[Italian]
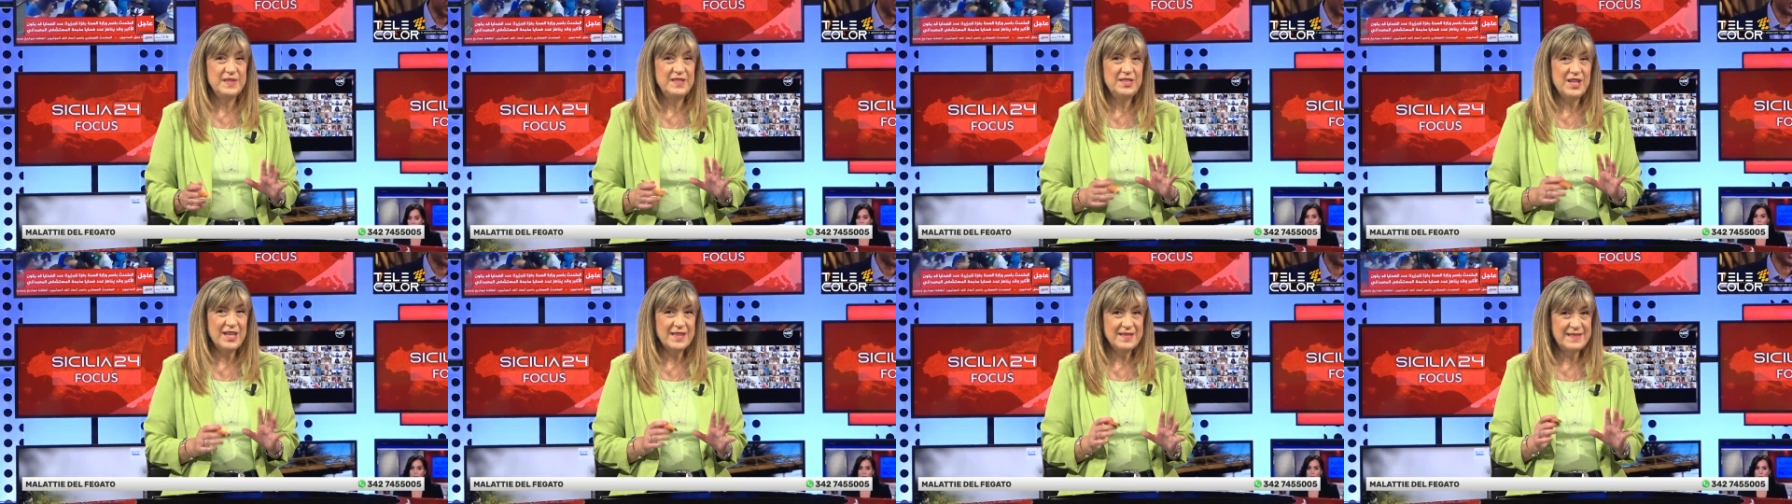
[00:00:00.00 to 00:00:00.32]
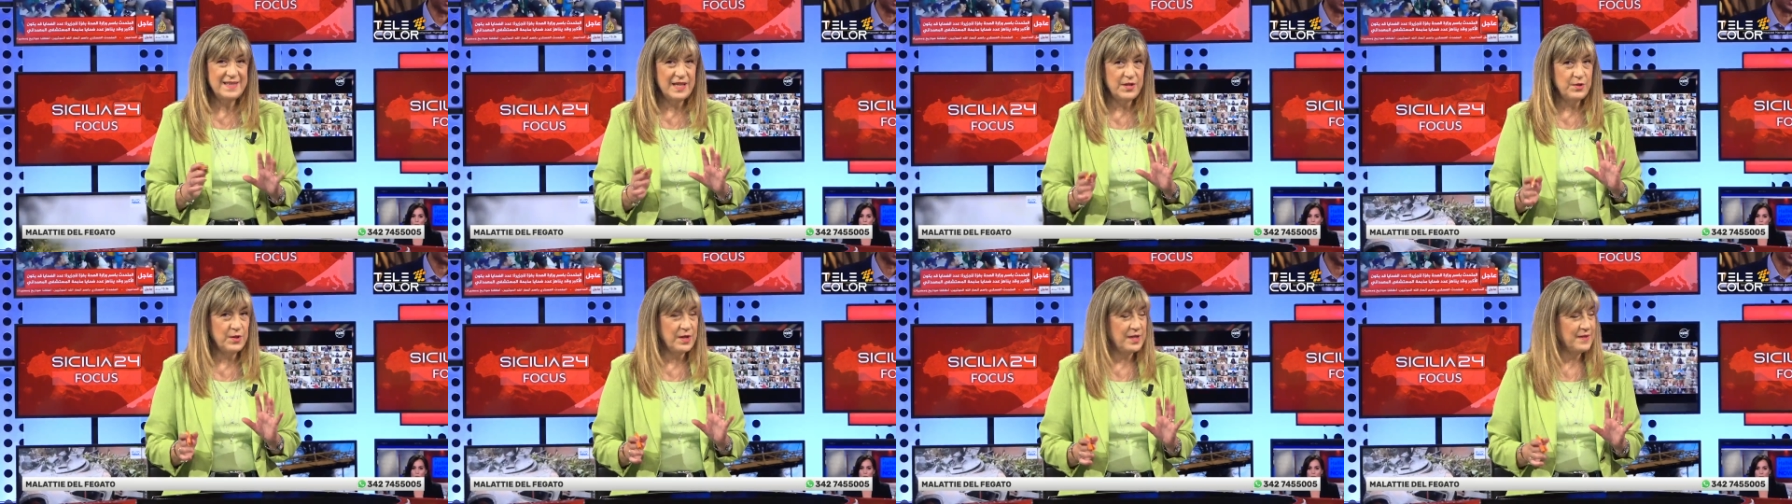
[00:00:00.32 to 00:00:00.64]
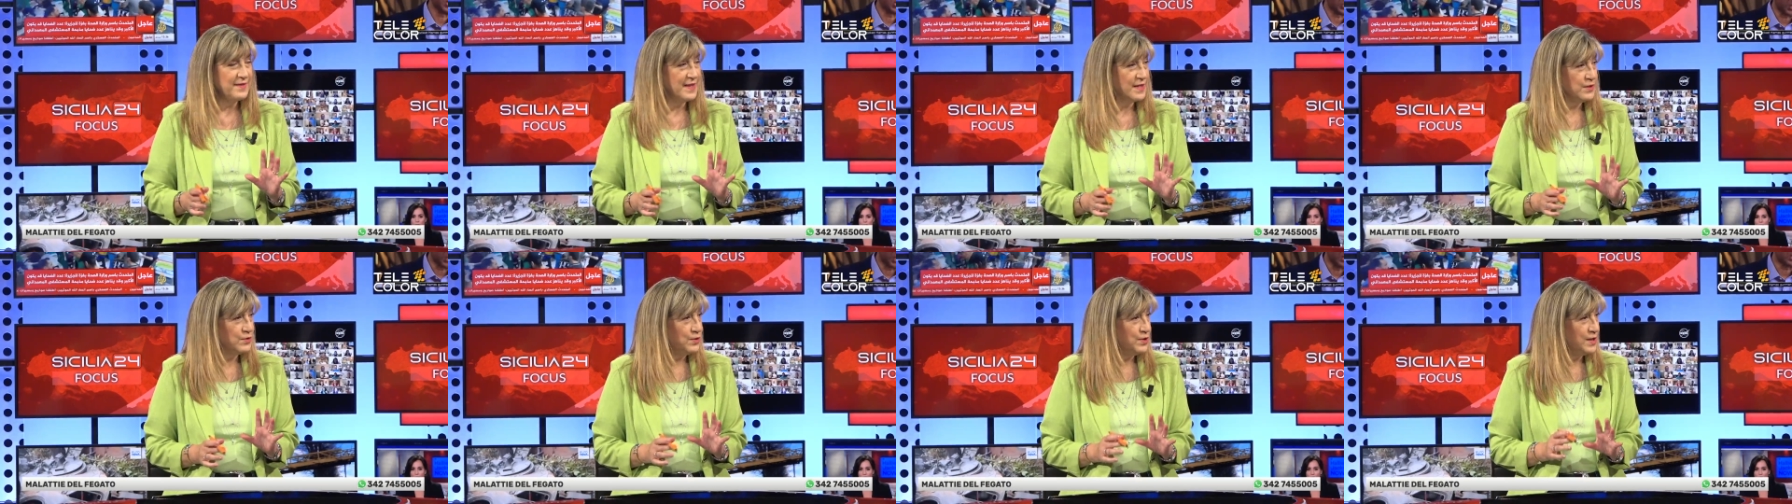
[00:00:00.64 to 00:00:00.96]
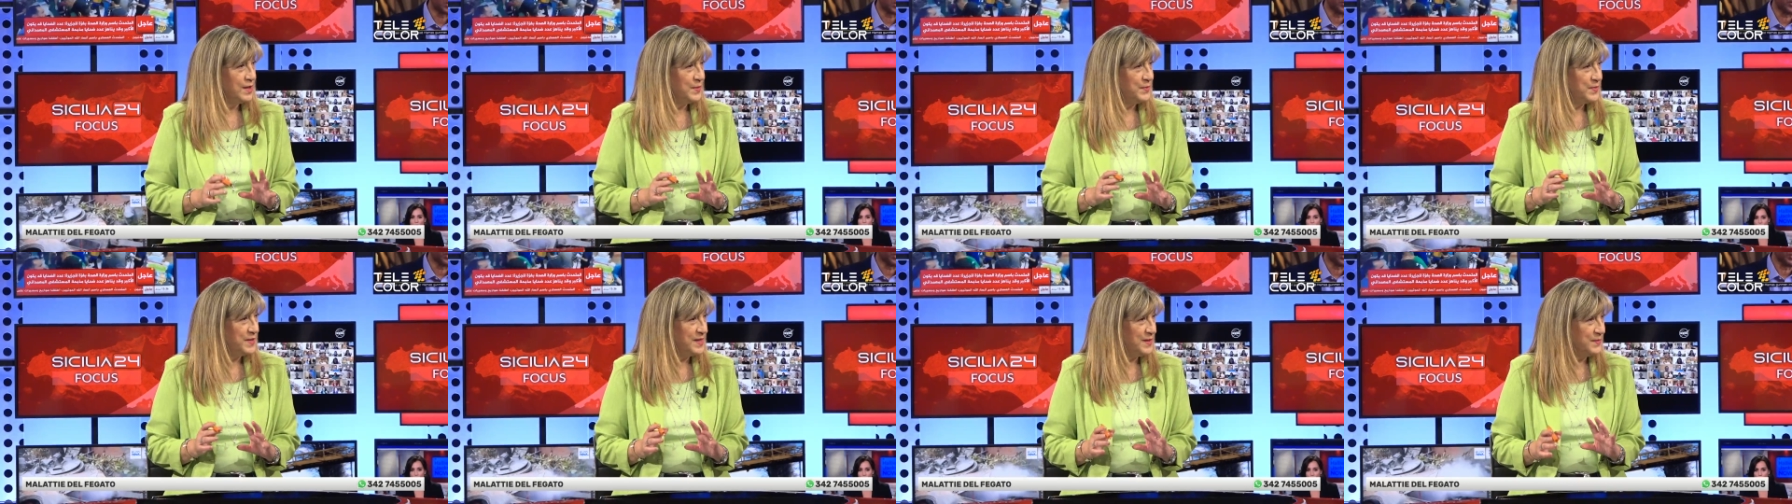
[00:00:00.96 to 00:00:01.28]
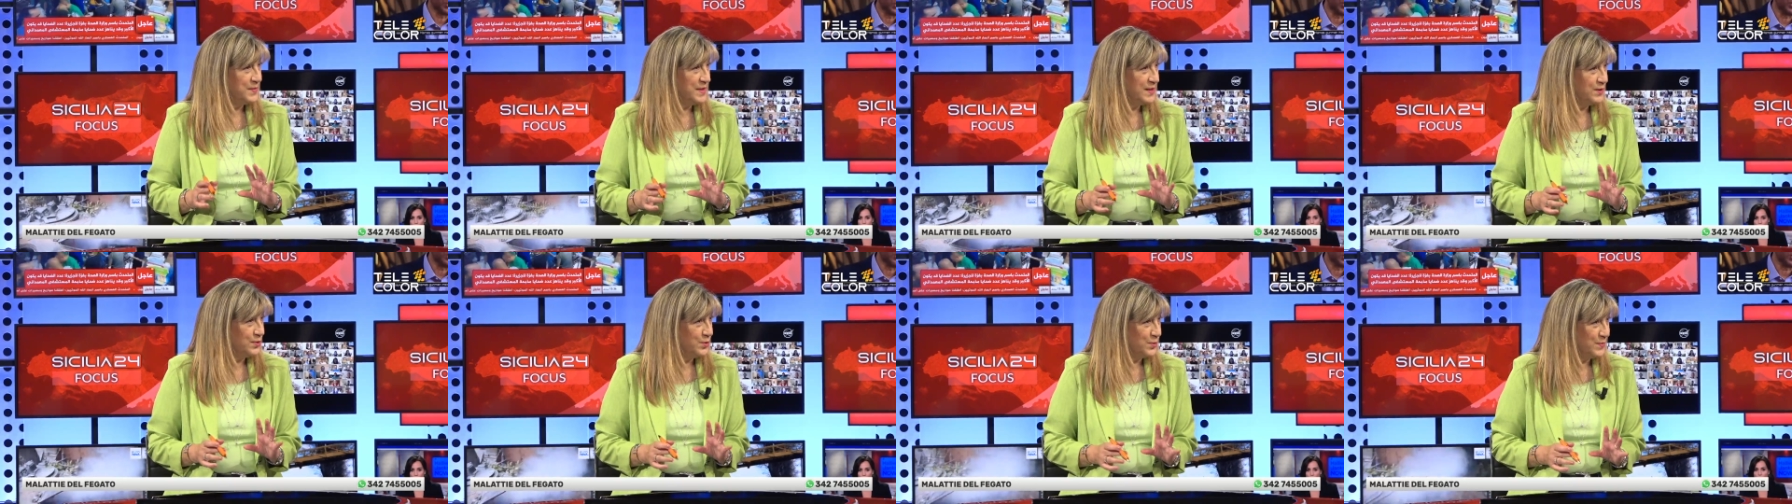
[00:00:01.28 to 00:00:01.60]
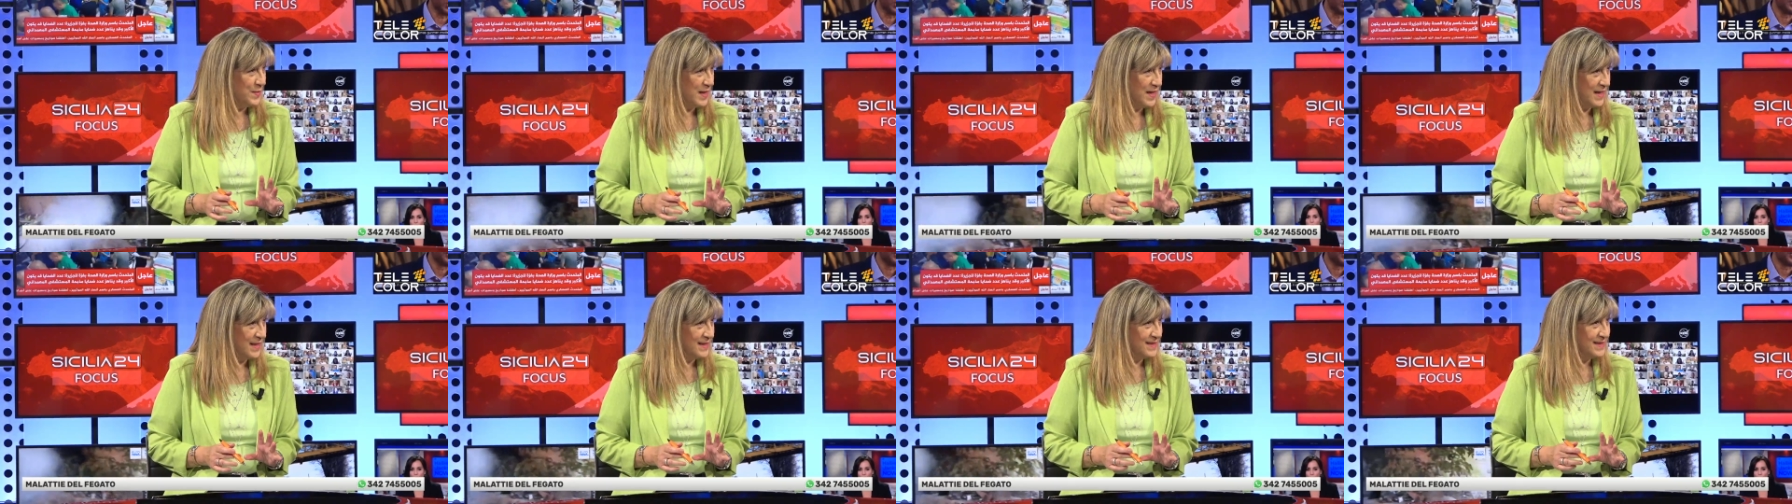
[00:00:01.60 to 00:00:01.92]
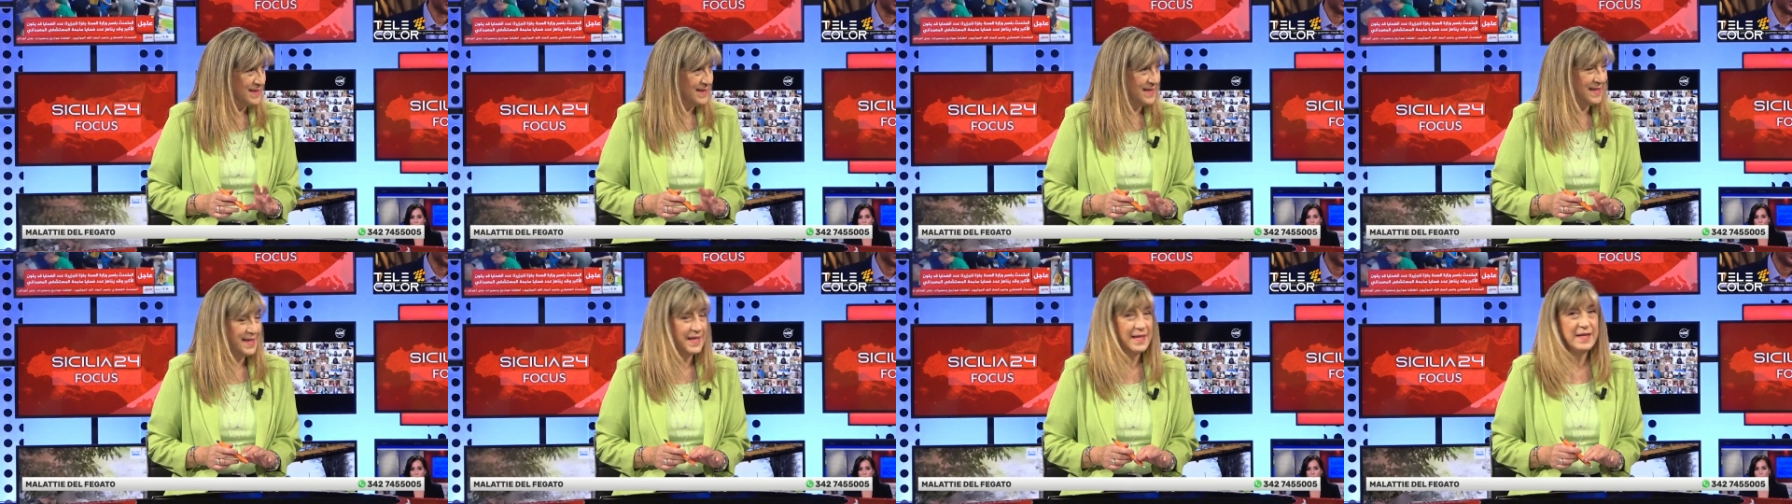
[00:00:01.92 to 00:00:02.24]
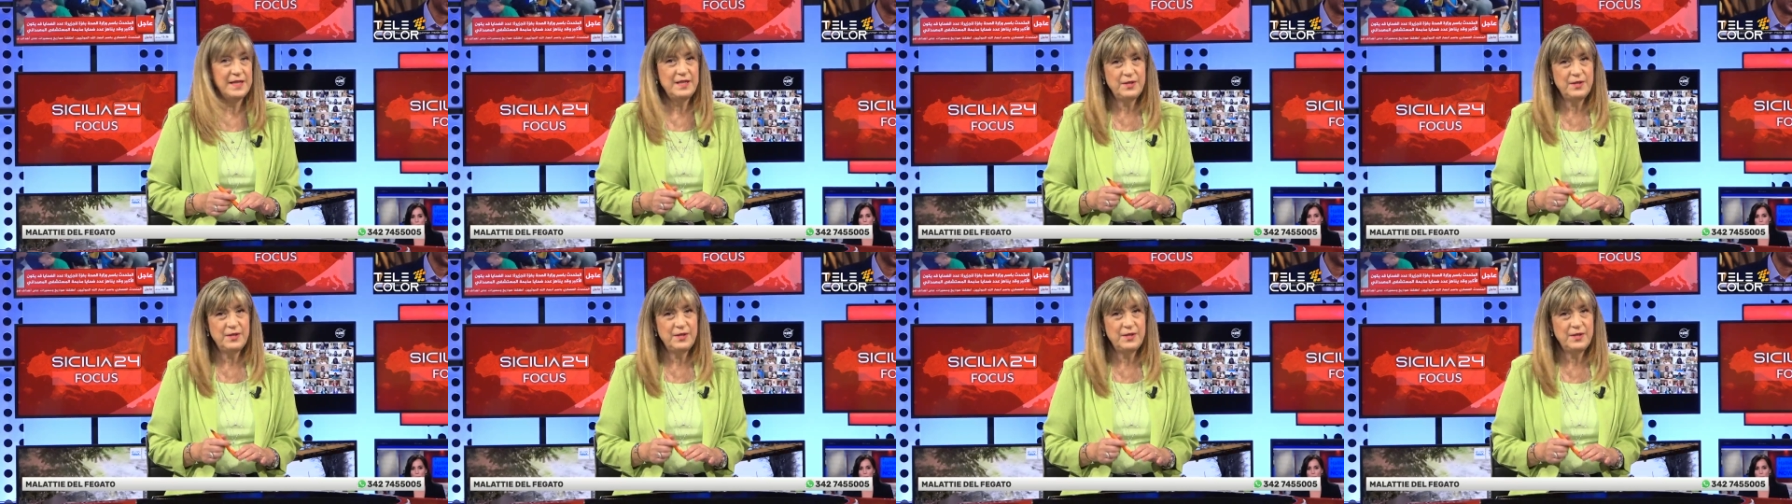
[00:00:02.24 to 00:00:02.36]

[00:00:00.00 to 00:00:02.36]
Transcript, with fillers: già stanno arrivando le prime domande.